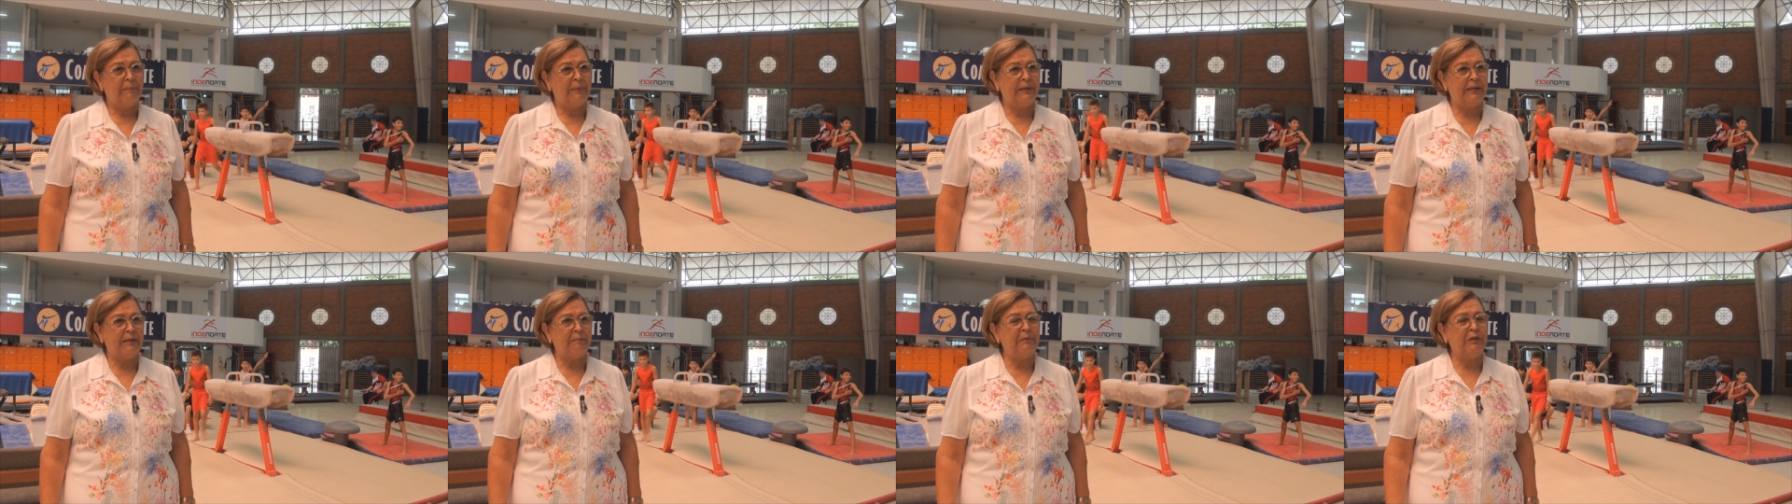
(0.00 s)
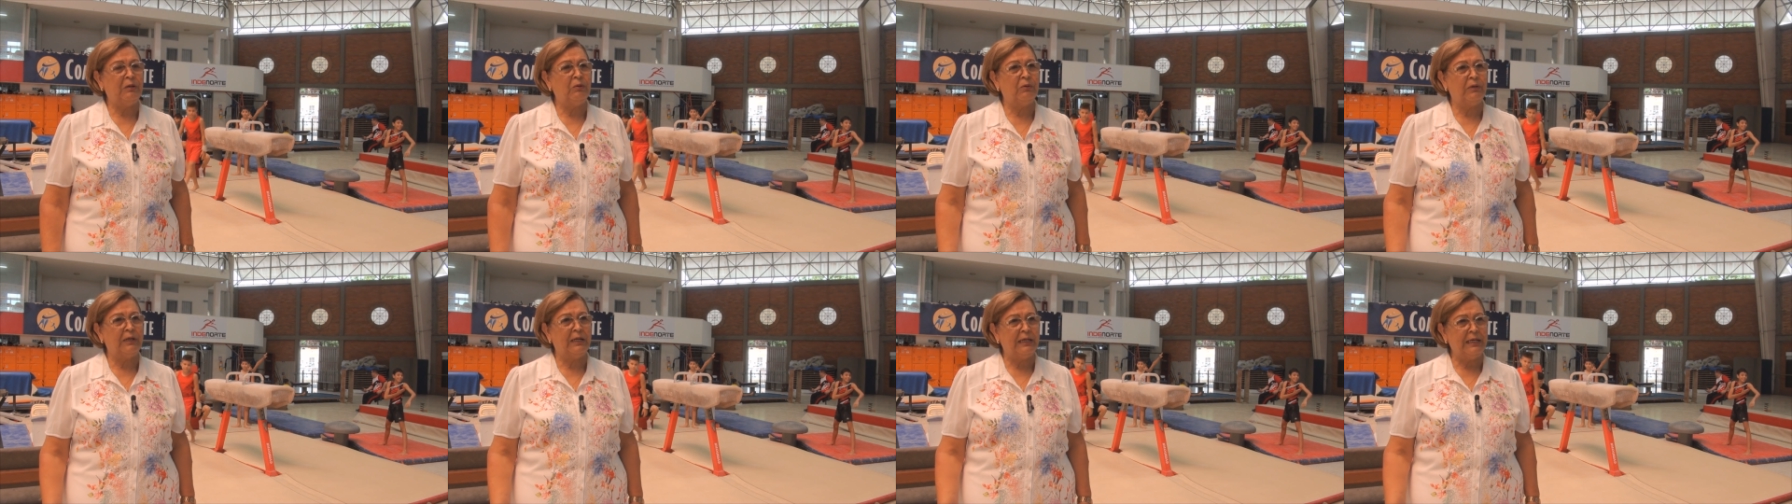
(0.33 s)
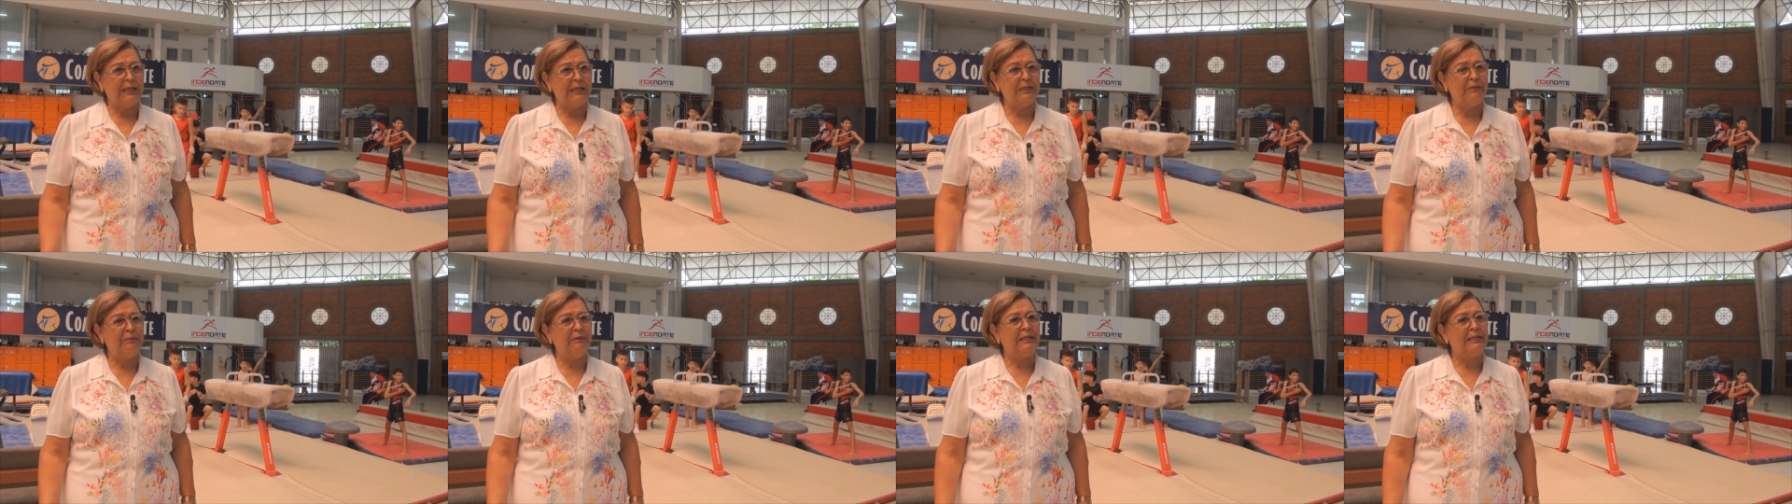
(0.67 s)
para
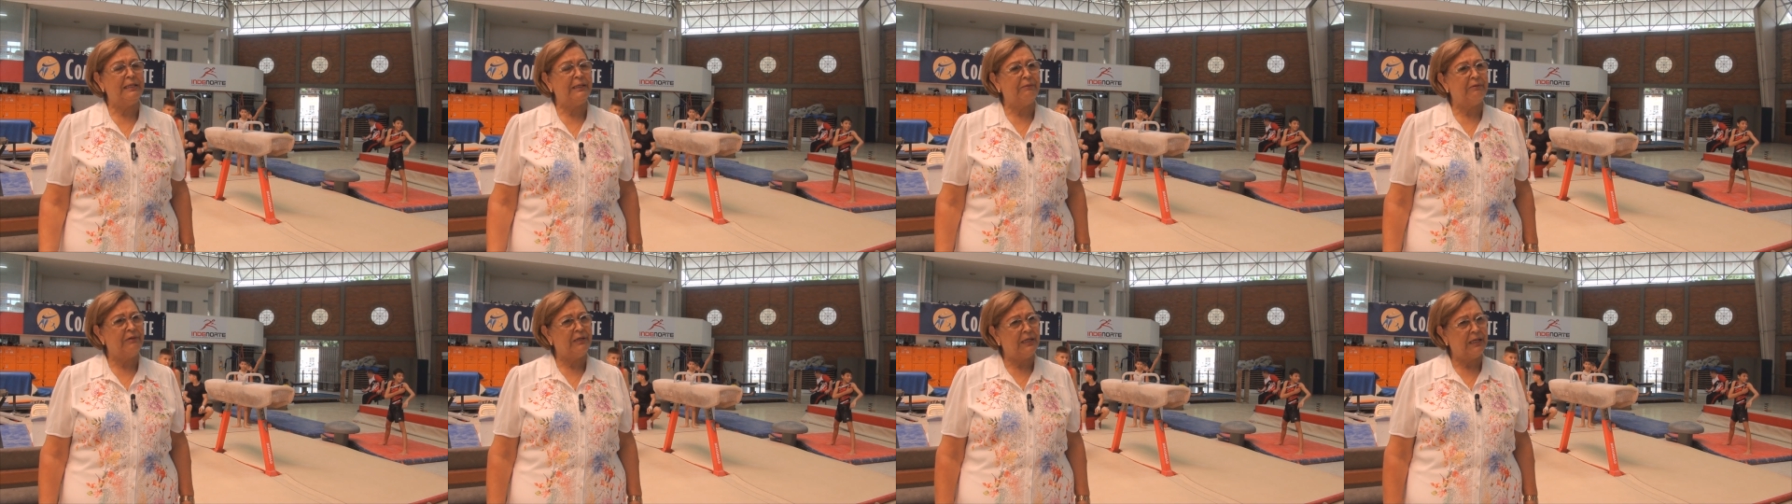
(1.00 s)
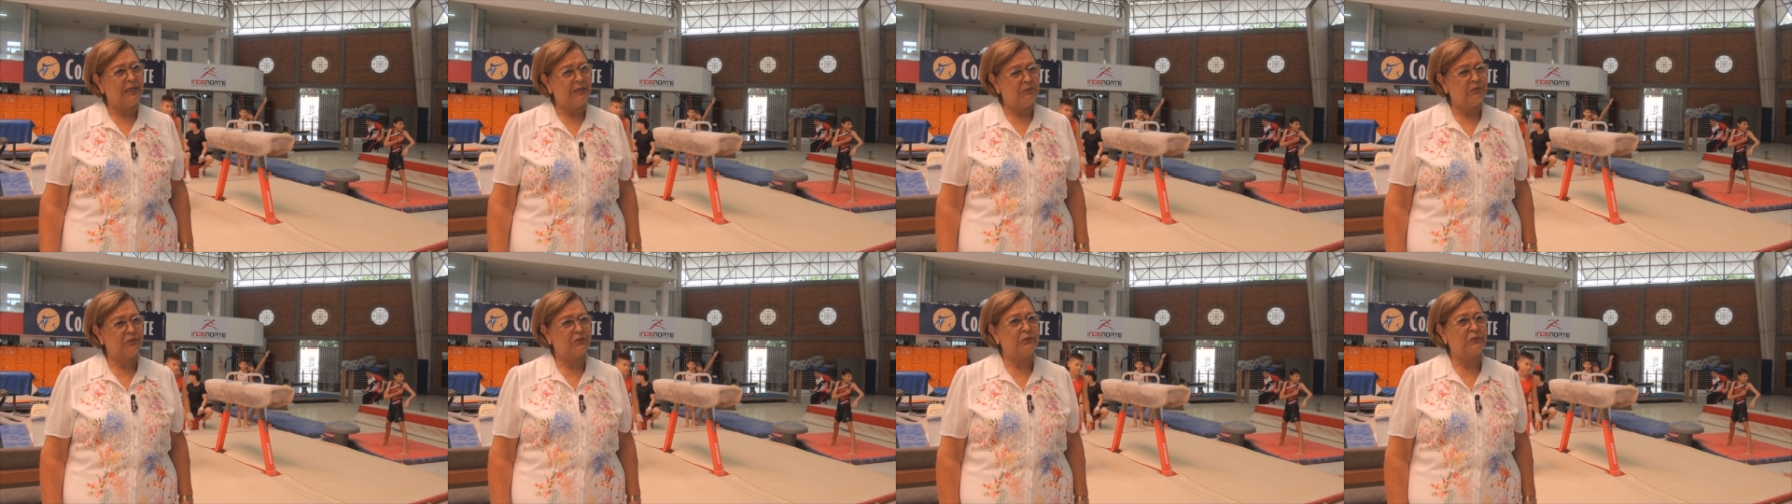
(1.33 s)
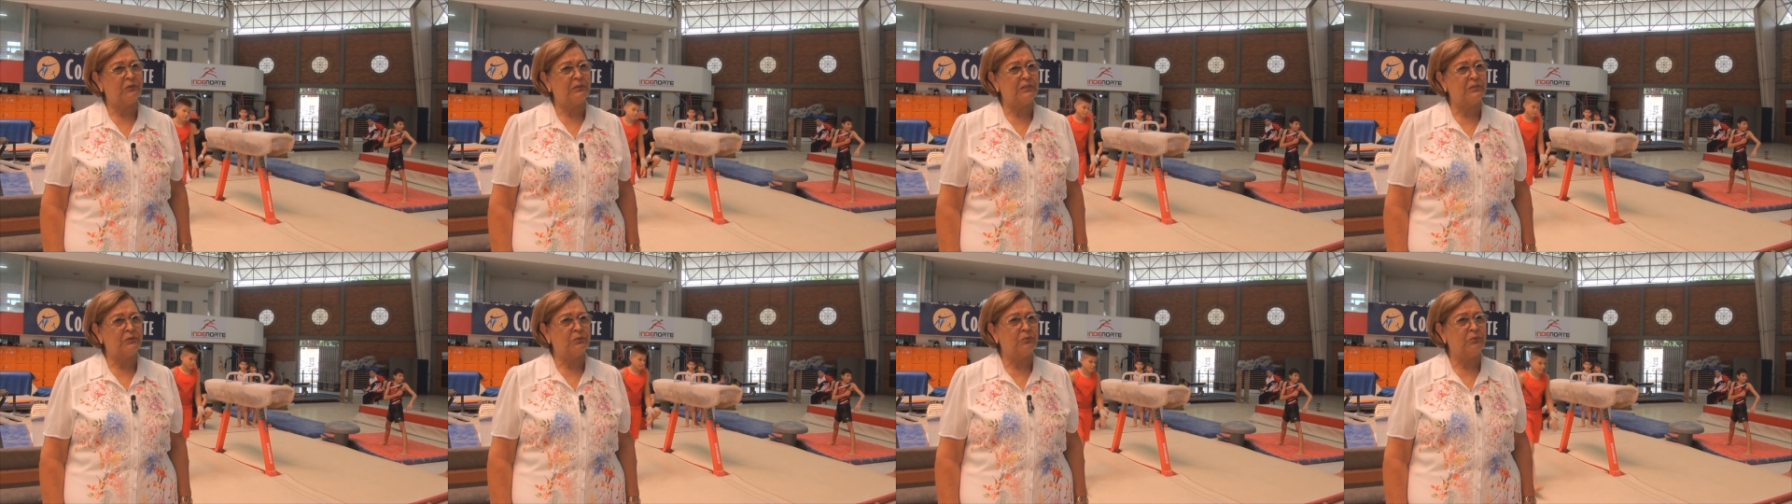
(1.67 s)
mejorar el nivel de vida de
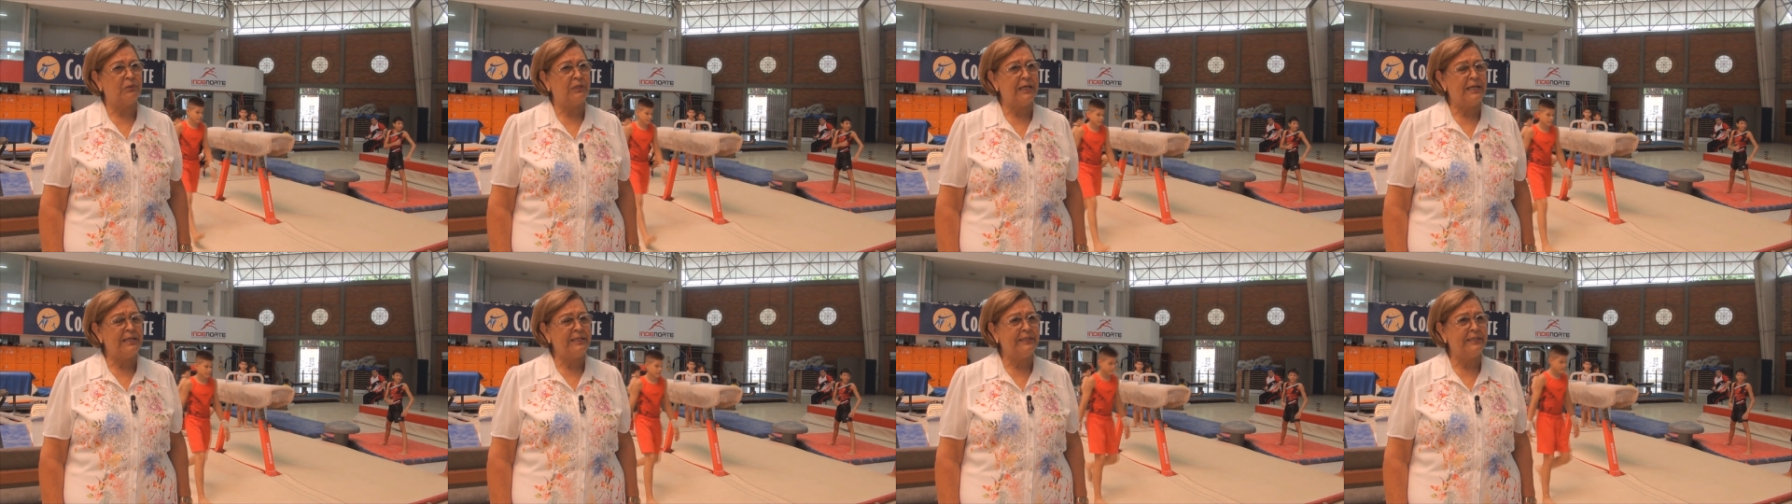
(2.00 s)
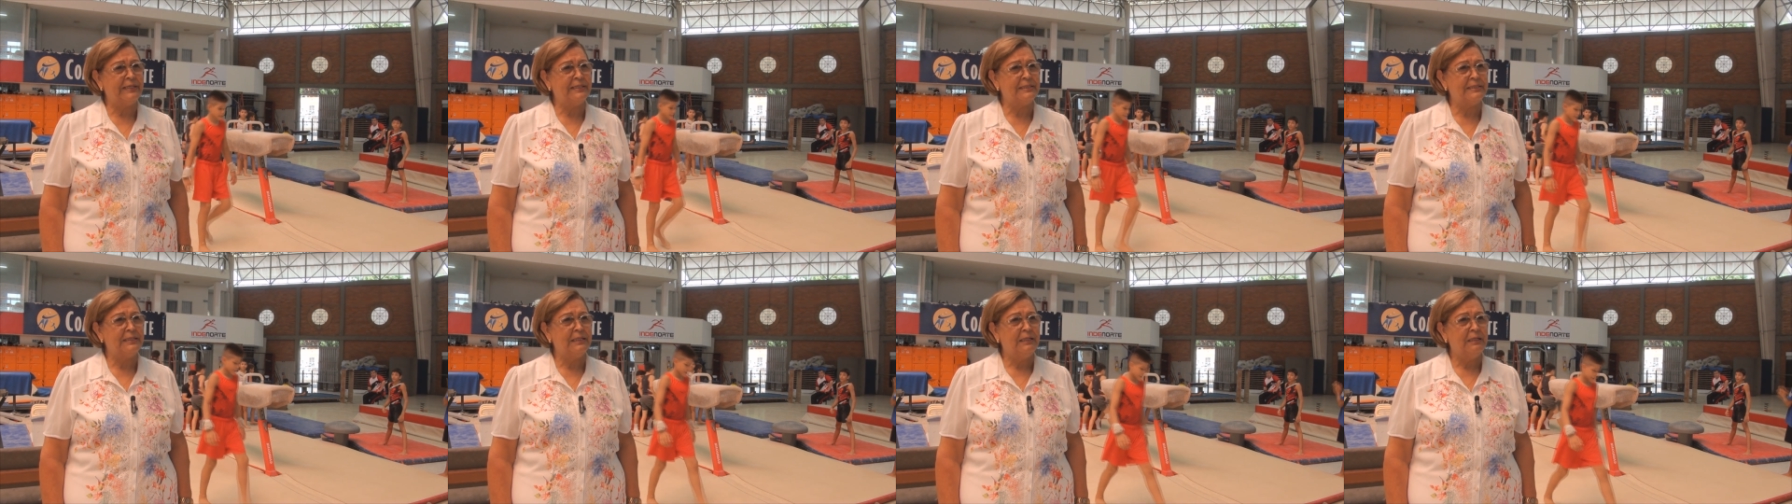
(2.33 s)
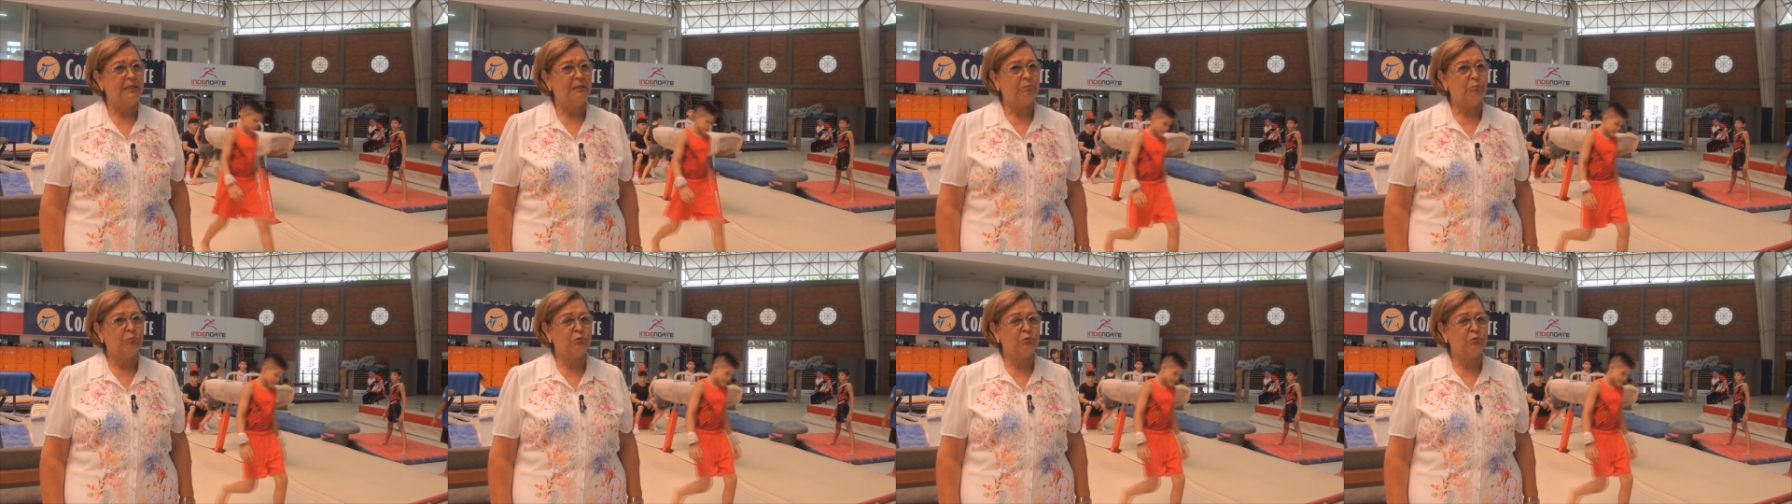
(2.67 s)
nuestros estudiantes,